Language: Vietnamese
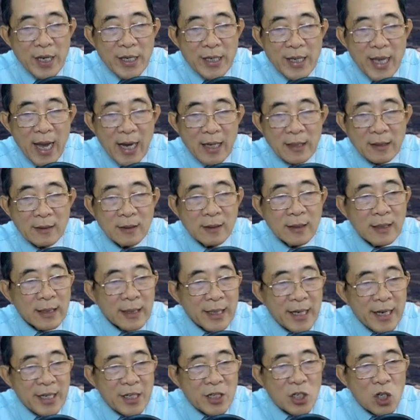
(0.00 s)
nhân
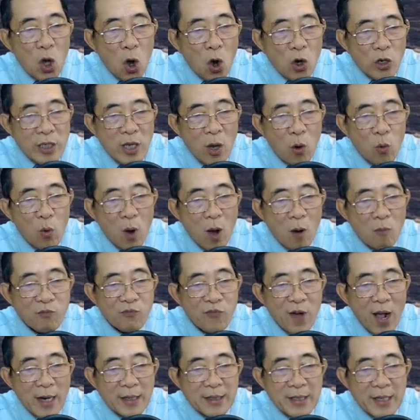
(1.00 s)
khiến con dâu của ông
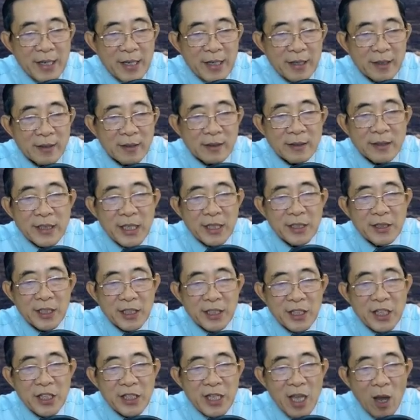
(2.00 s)
phát điên chính là
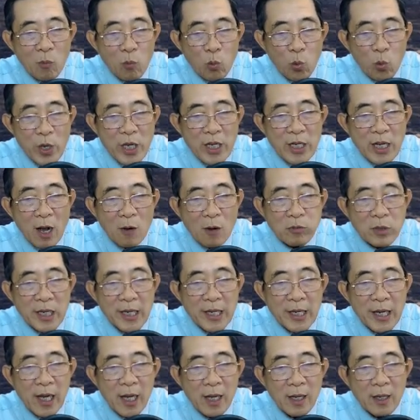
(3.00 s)
chiếc vòng huyết ngọc
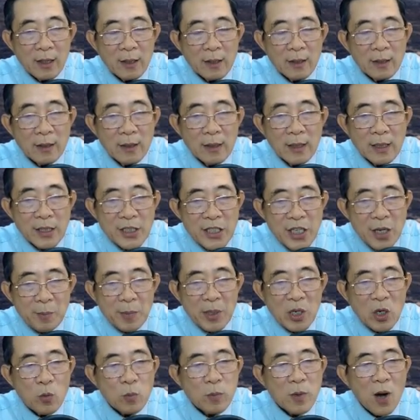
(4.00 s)
kia. Nhưng mà
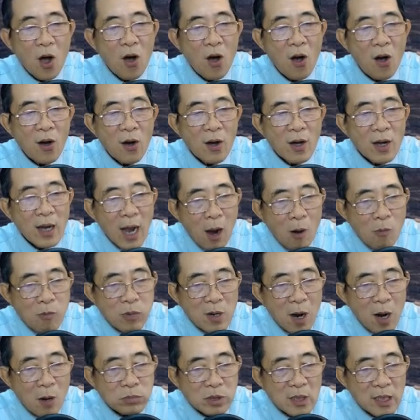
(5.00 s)
lúc đó ông
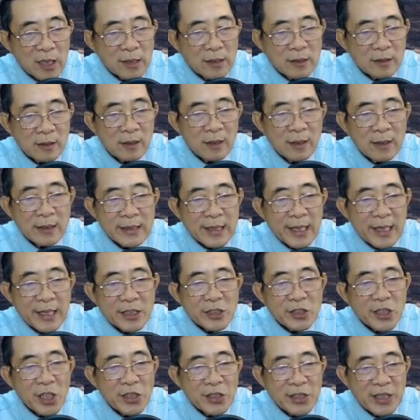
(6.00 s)
không tin, chỉ
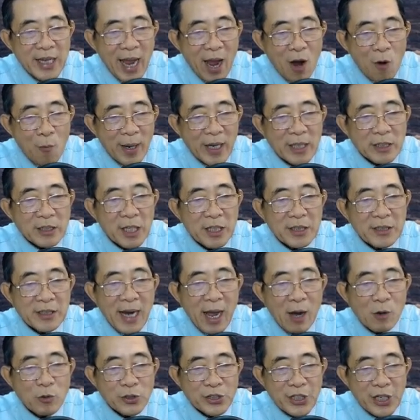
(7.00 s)
tin vào mấy cái tên
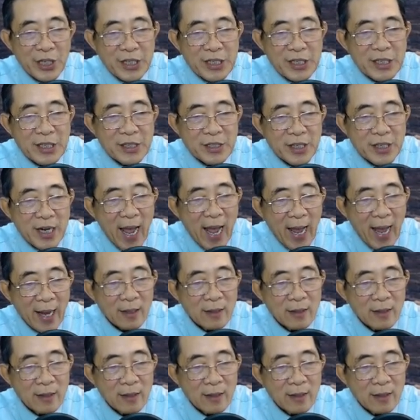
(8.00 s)
đạo sĩ lừa gạt.